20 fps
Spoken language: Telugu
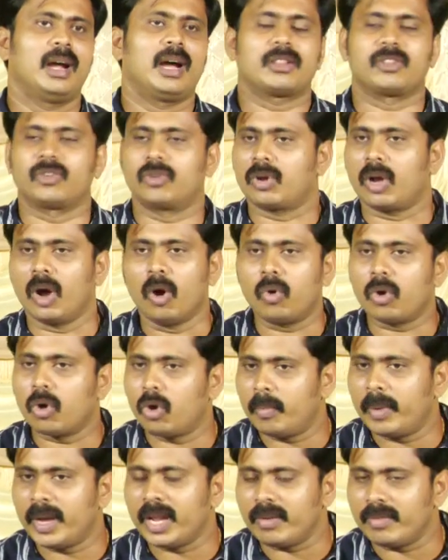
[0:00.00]
అతడు
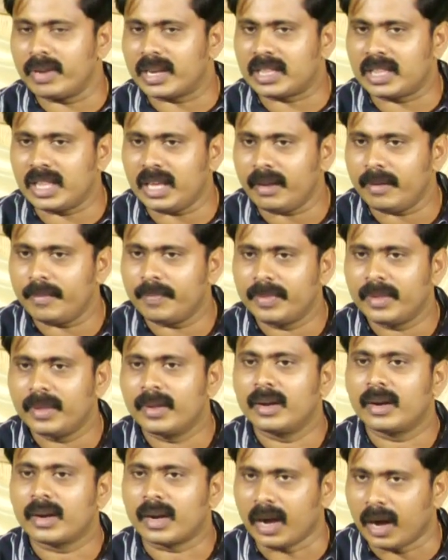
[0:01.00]
గౌరవమైన వ్యక్తి
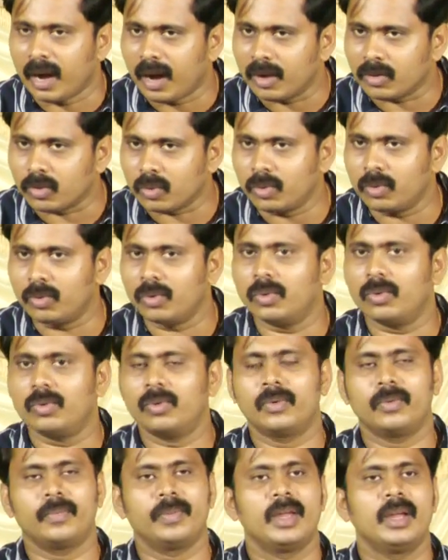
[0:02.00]
కాదు
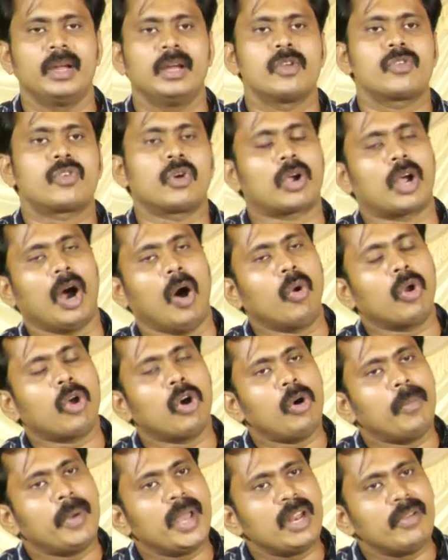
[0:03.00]
సో
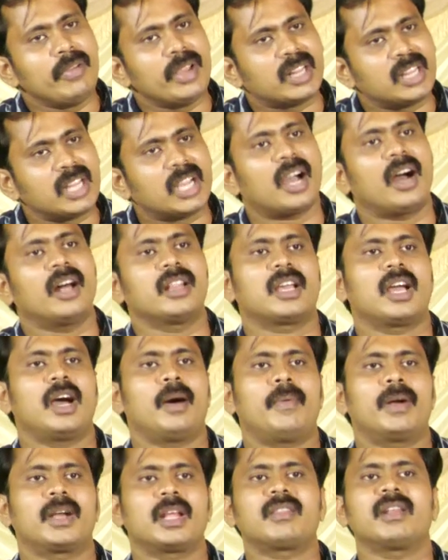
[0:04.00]
గౌరవమైన వ్యక్తి కాదు
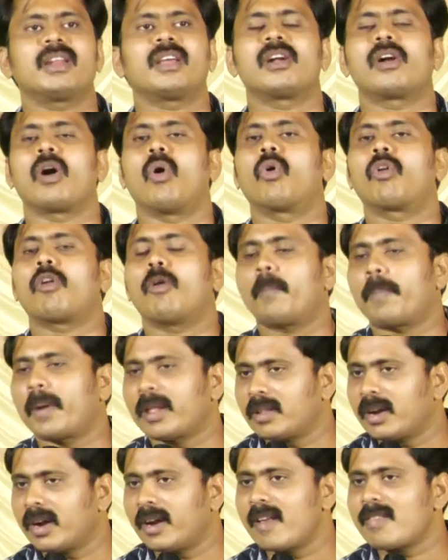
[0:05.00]
కాబట్టి అతనికి
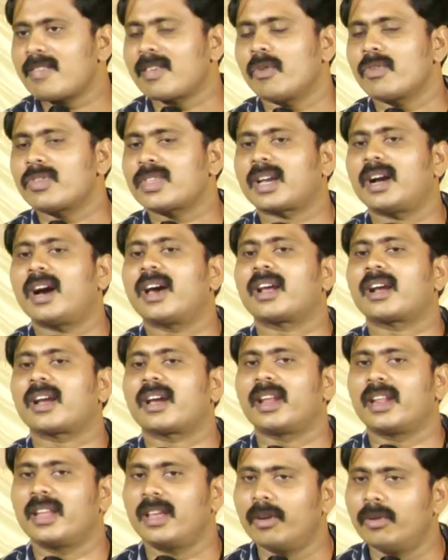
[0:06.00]
గౌరవప్రదంగా సంస్కార
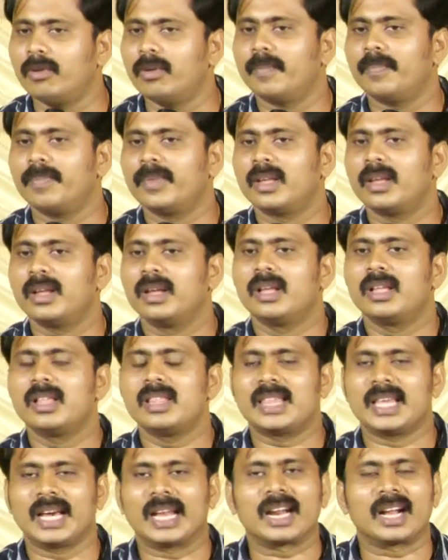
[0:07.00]
క్రియలు
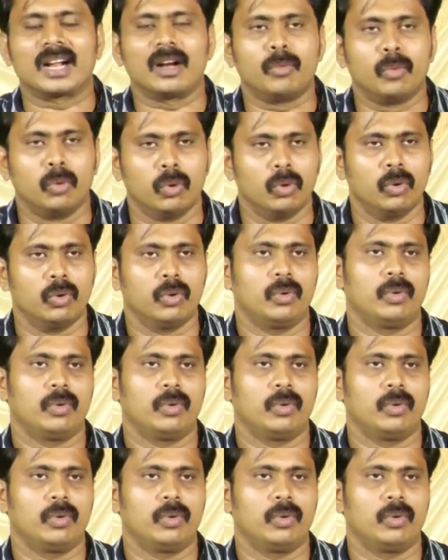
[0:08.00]
జరగవు